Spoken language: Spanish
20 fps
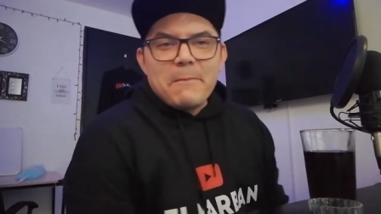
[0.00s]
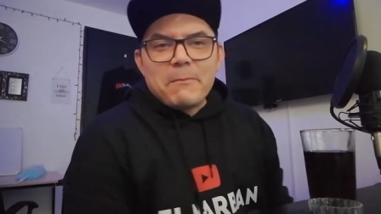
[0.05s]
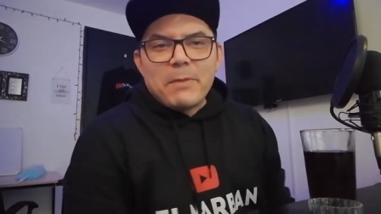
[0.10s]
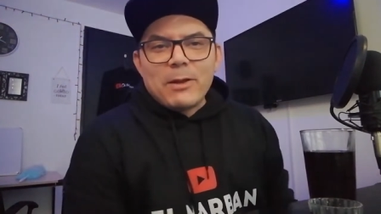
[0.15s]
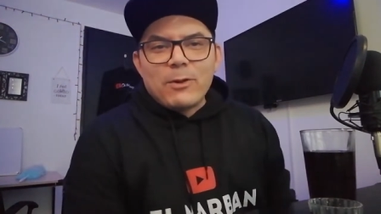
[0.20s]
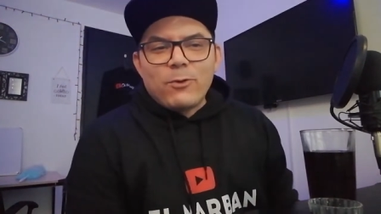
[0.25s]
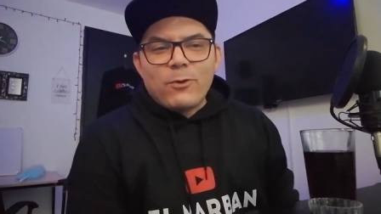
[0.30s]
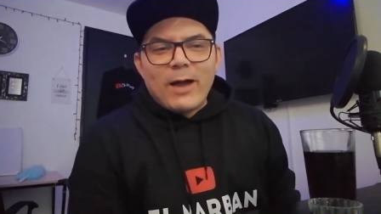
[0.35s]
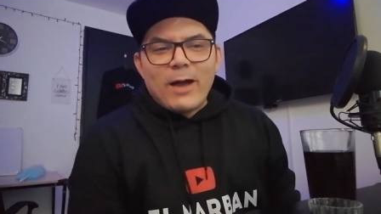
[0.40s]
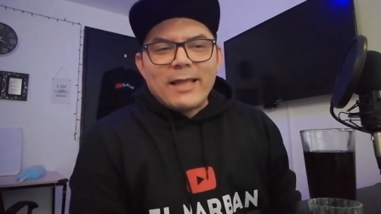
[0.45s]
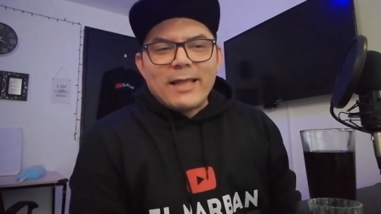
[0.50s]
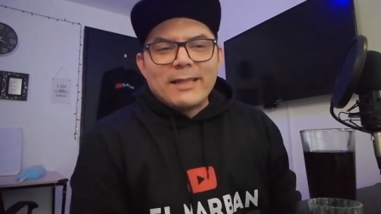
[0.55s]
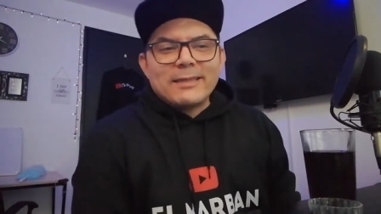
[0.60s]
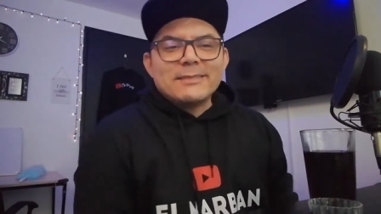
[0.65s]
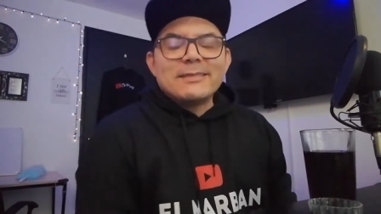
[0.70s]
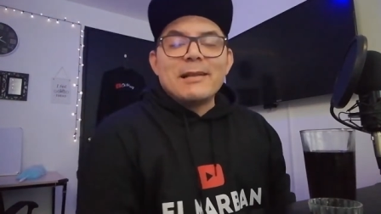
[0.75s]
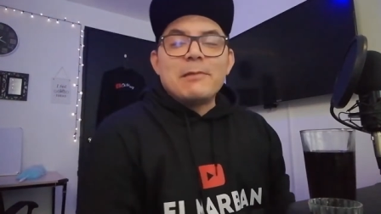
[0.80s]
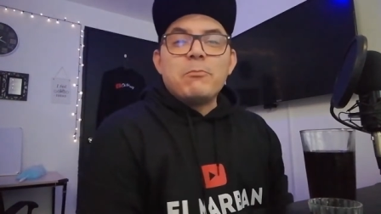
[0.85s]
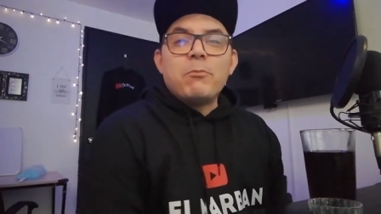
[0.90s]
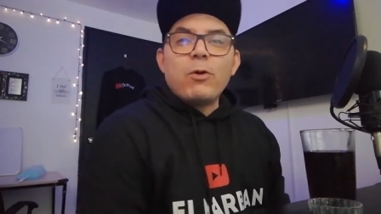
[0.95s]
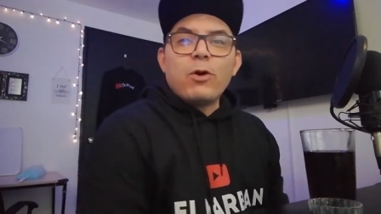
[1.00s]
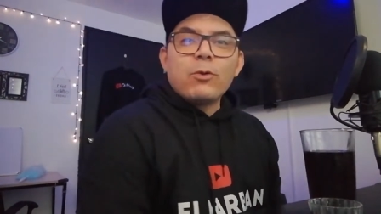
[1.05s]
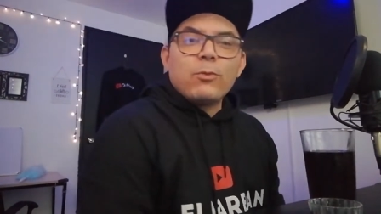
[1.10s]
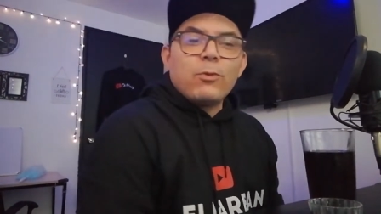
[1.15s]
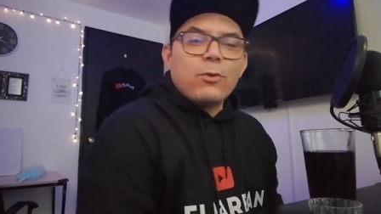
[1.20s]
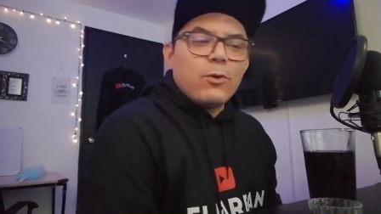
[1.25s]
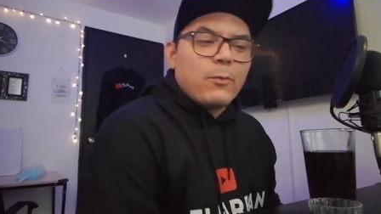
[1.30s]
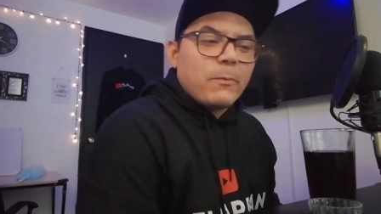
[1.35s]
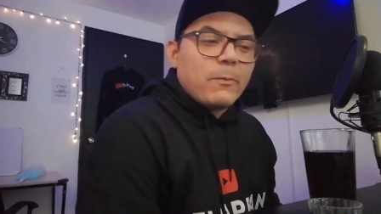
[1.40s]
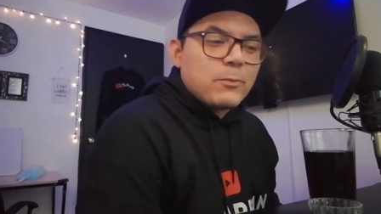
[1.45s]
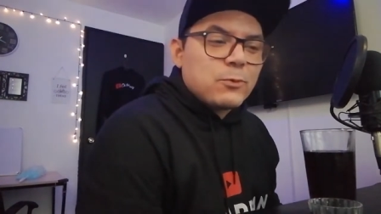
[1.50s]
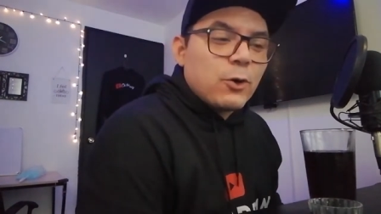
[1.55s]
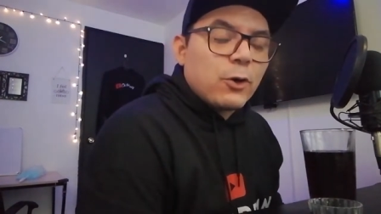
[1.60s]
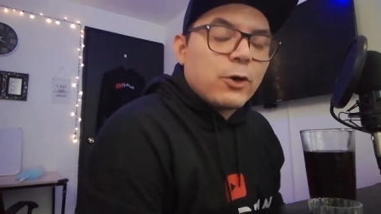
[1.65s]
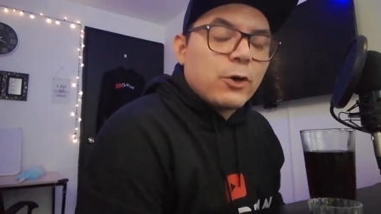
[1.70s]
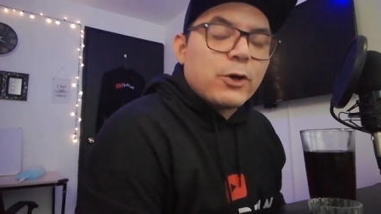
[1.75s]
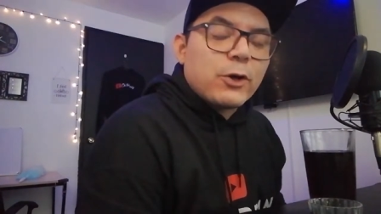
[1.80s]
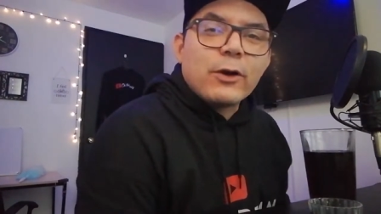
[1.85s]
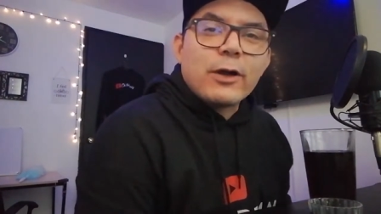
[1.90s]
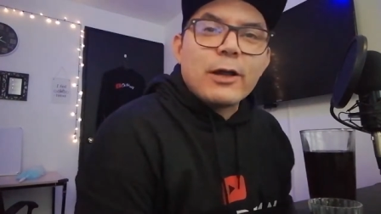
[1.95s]
pero antes del morbo,
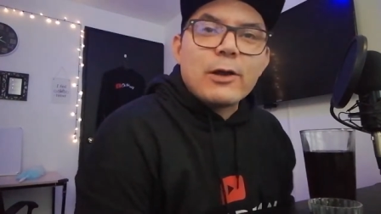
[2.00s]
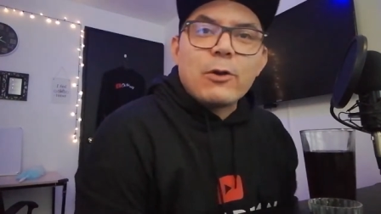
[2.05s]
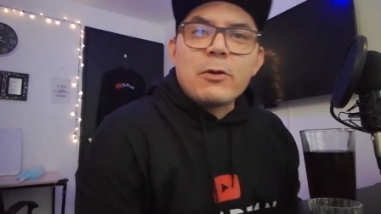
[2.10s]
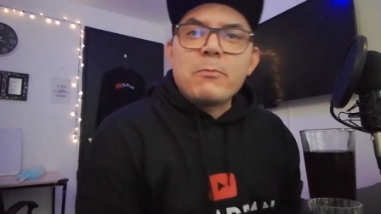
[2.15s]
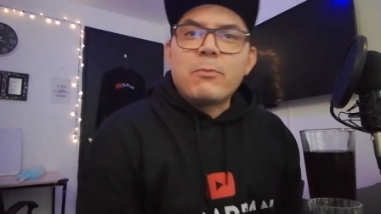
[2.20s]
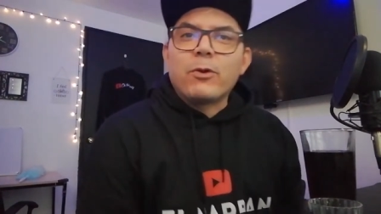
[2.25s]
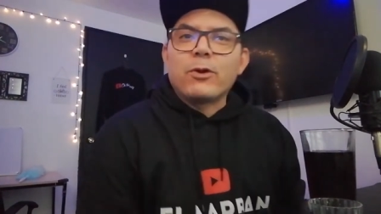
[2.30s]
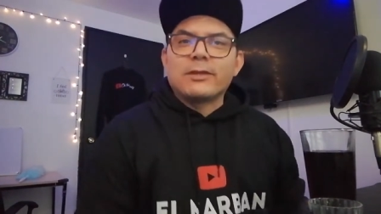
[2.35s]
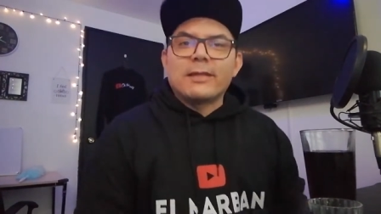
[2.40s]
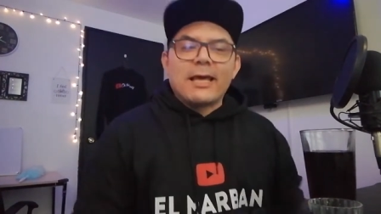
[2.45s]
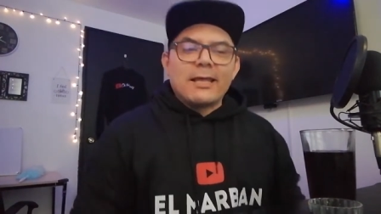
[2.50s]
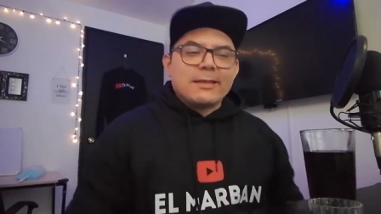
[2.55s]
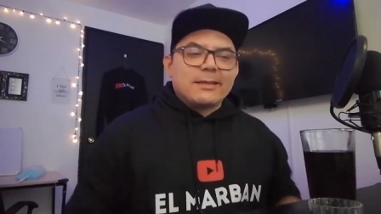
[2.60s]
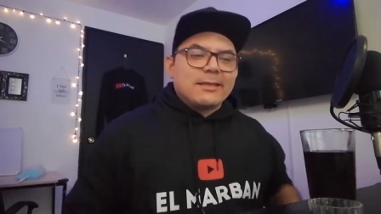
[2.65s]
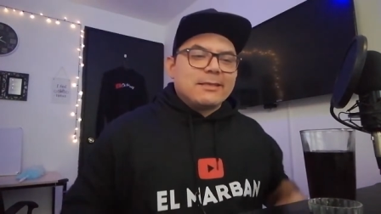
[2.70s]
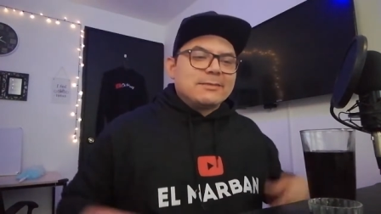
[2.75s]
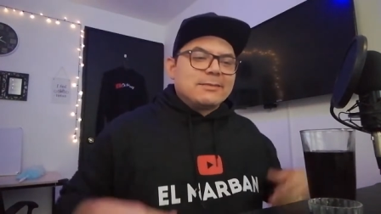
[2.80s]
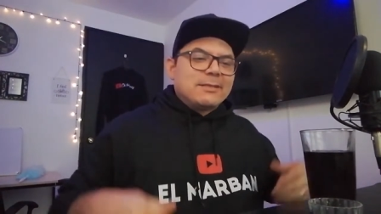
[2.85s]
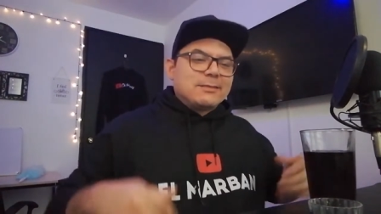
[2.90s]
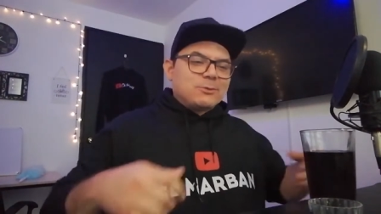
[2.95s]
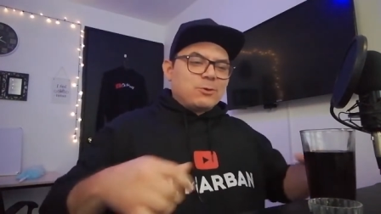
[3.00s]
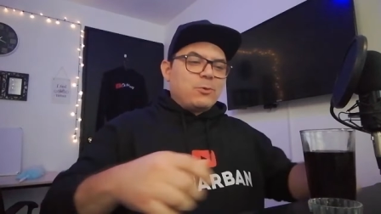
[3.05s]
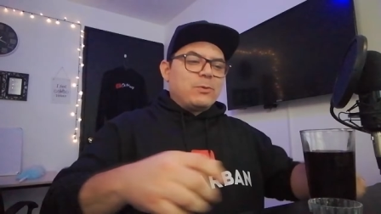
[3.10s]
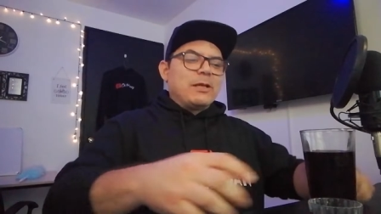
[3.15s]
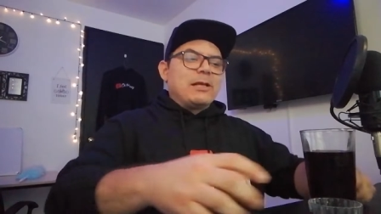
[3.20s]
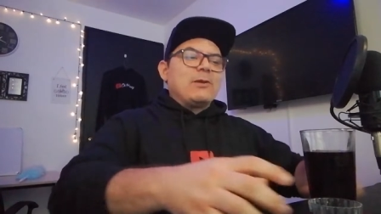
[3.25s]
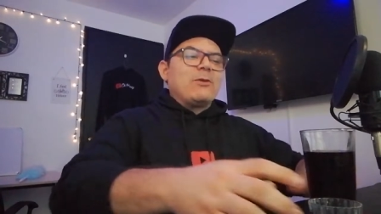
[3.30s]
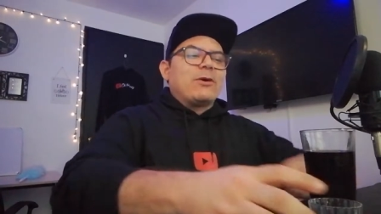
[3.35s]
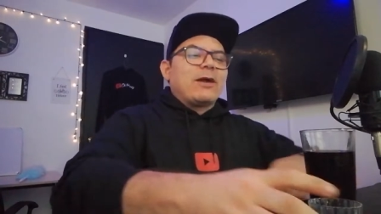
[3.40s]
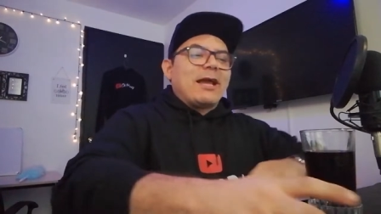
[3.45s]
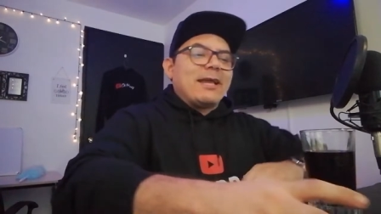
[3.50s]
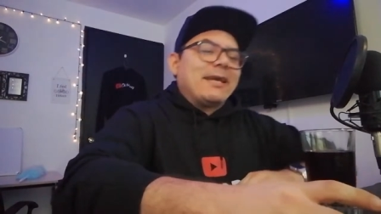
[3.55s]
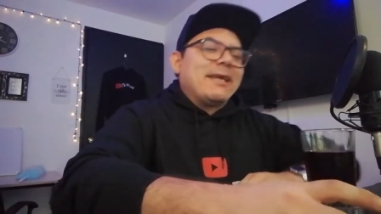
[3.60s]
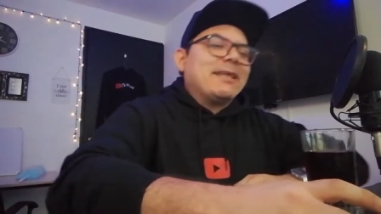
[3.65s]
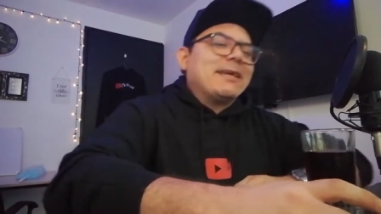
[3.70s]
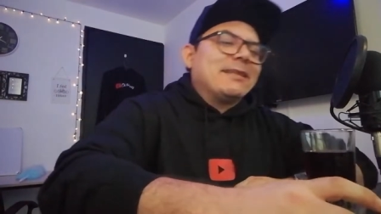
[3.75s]
yo creo que lo importante es descubrir lo que hay,